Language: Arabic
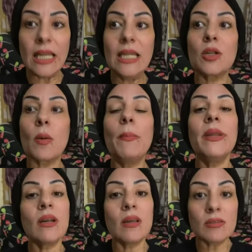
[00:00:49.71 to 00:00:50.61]
اللي
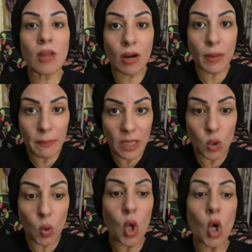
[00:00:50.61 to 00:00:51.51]
ربنا ينتقم
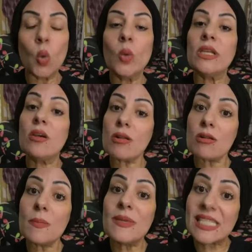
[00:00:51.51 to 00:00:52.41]
منه
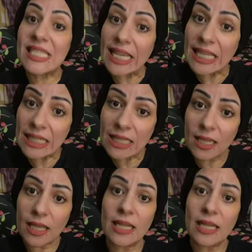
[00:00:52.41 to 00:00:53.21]
ويجرب السجن